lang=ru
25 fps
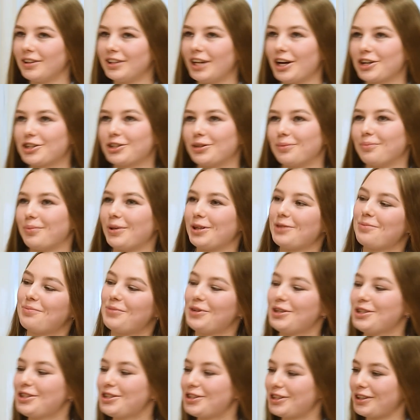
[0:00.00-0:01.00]
наши
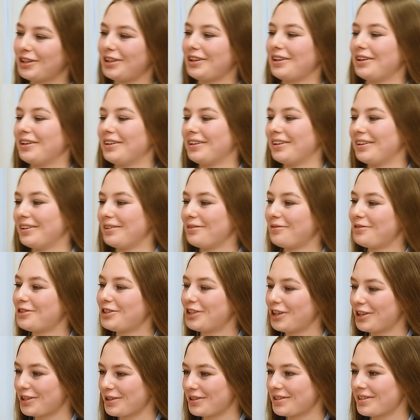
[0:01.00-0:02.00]
подписчики э, в,
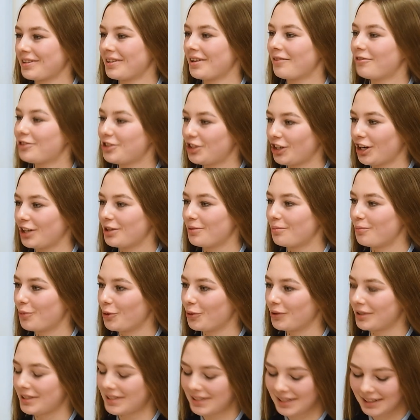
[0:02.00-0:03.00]
чат, в
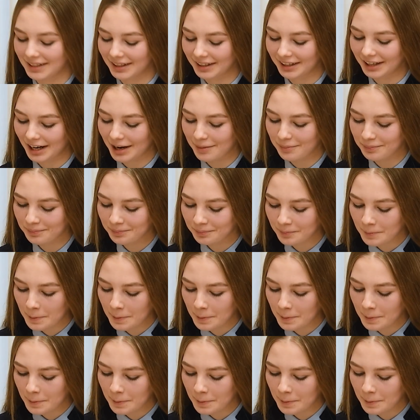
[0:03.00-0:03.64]
чат-бот Telegram.